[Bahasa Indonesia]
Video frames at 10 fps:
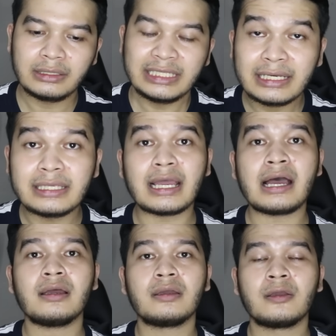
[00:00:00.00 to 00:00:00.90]

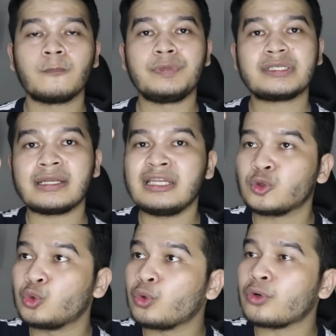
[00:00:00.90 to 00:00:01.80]
dirinya bisa
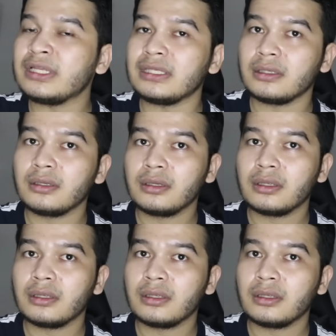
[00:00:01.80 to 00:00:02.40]
dituruni